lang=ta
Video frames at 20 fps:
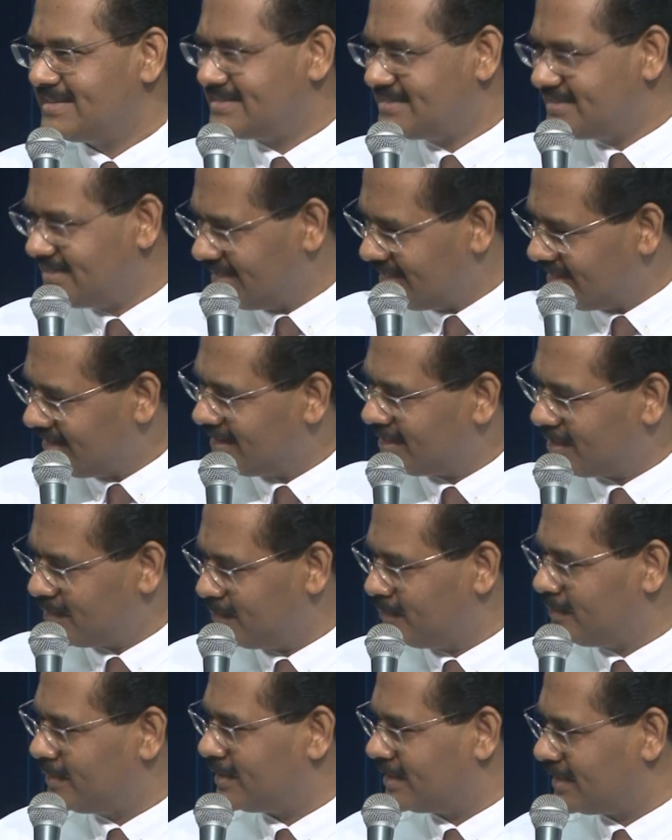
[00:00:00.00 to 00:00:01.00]
சில
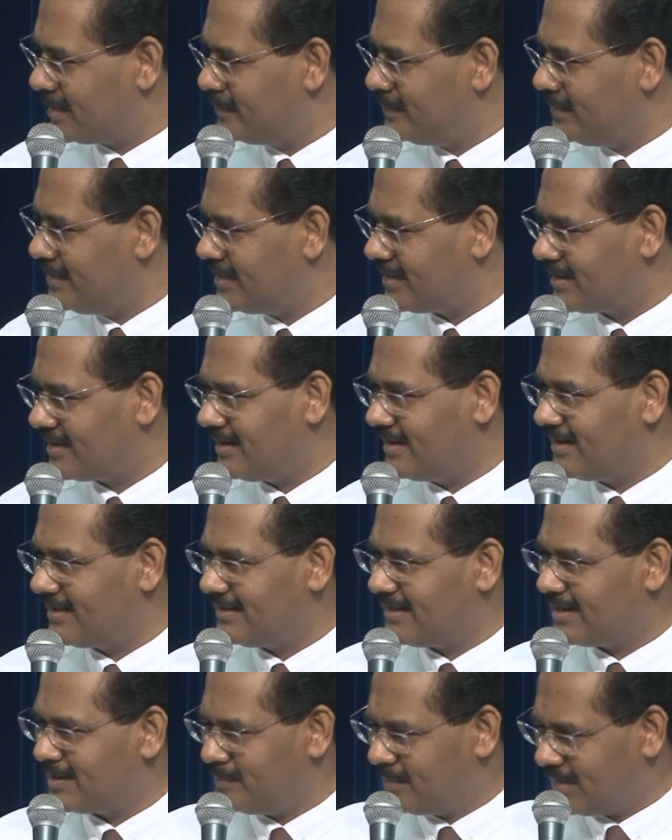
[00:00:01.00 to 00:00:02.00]
ரொம்ப கம்மியாக இருக்க ஆளுங்க
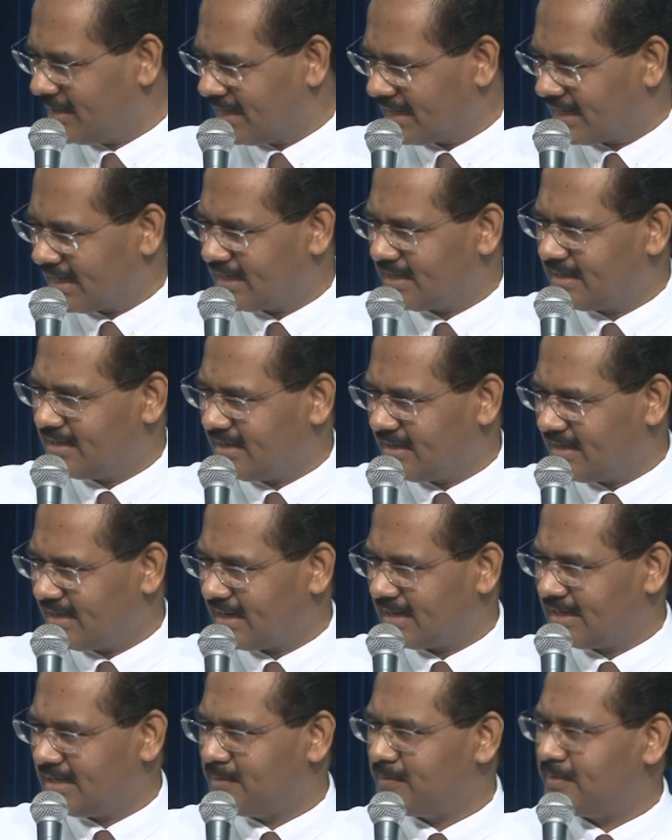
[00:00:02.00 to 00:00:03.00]
தான் ரொம்ப கரெக்டாக
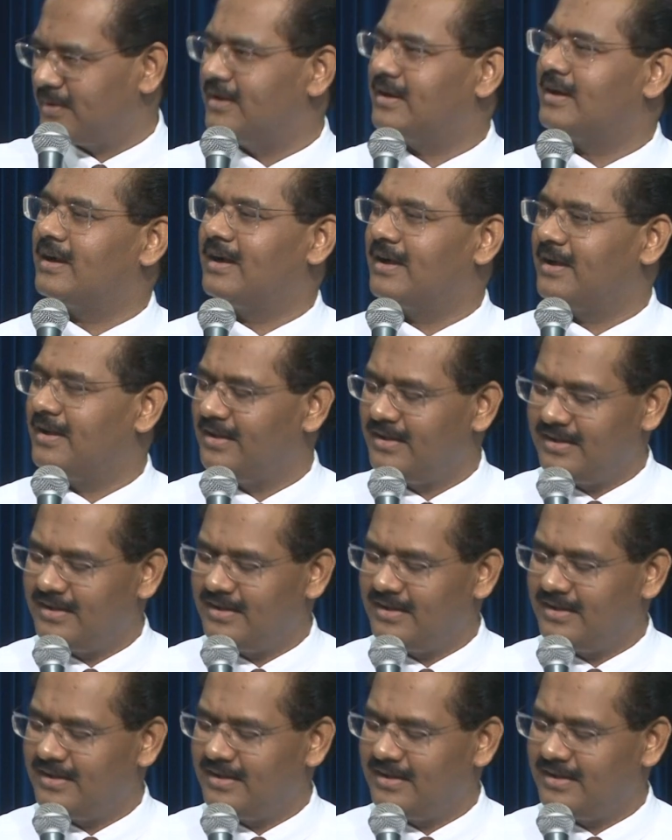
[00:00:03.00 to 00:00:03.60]
கரெக்டாக பண்ணுறாங்க